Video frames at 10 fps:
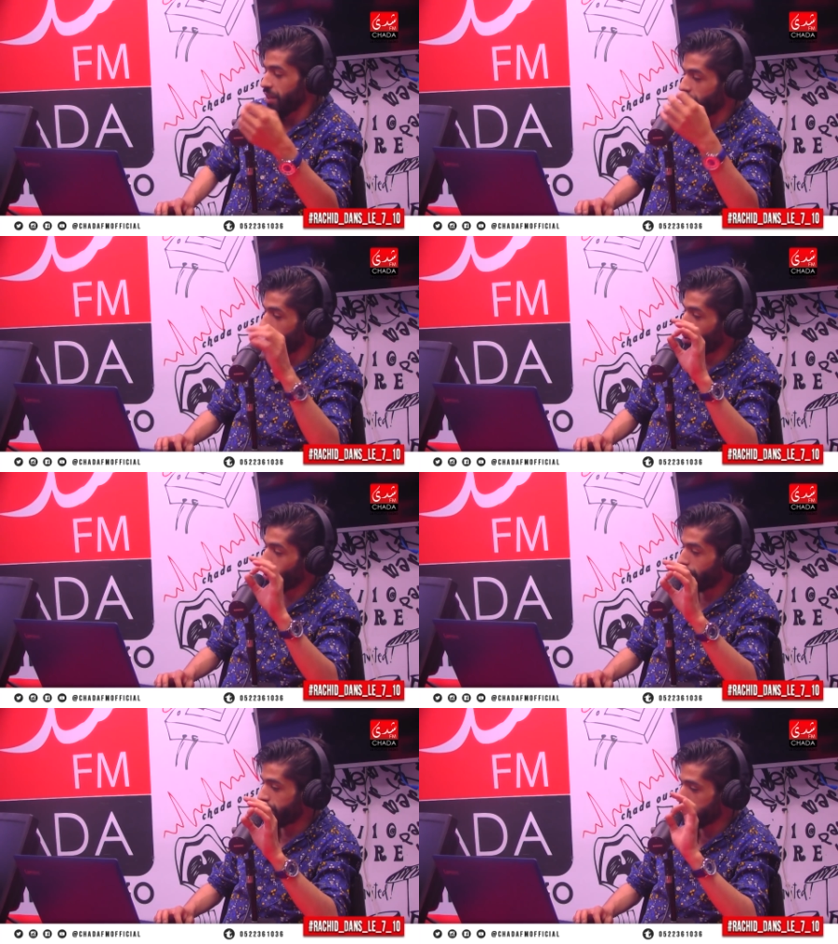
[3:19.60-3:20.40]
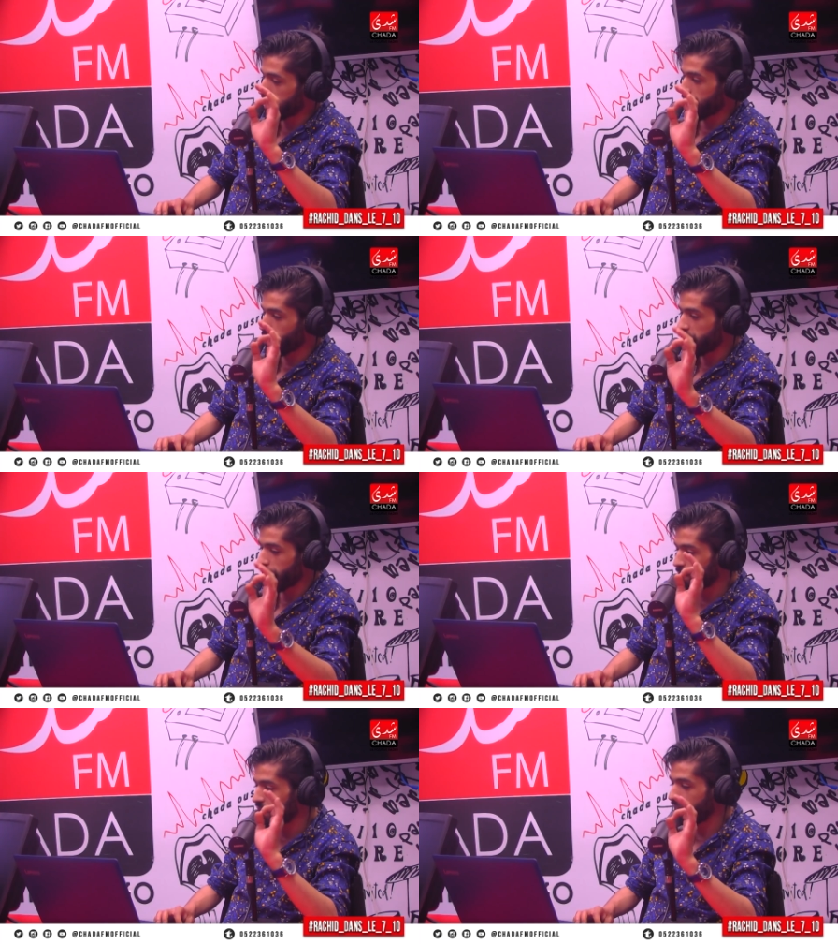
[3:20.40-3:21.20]
آه، وقف منصة موسى
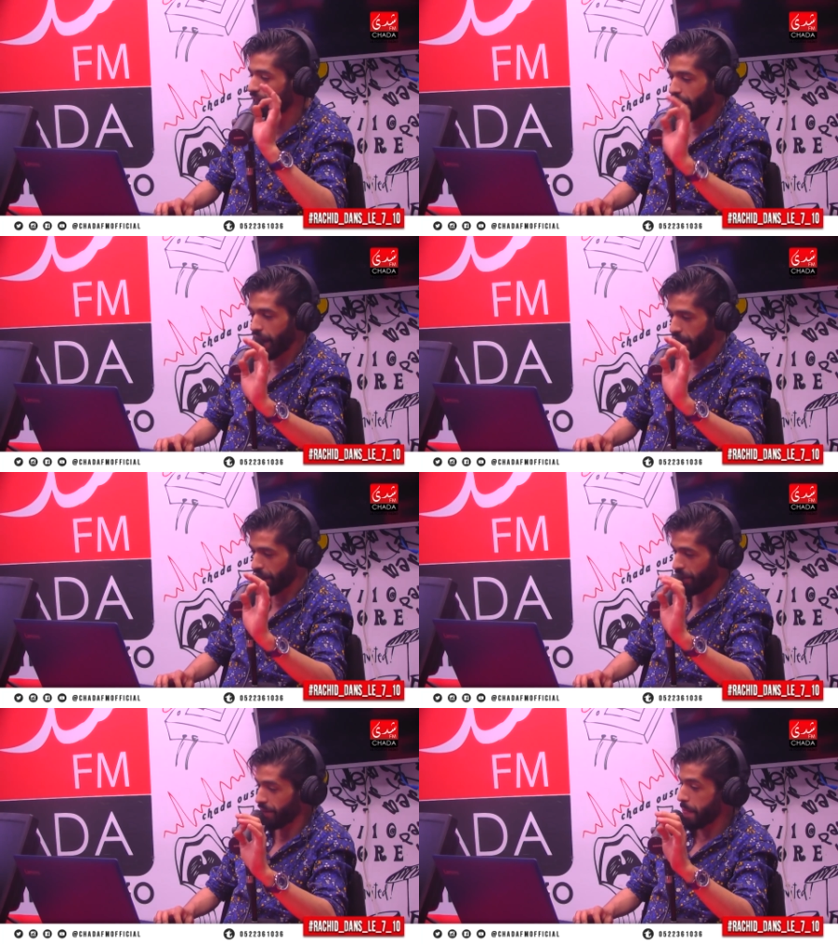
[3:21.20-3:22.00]
في مدينة القاهرة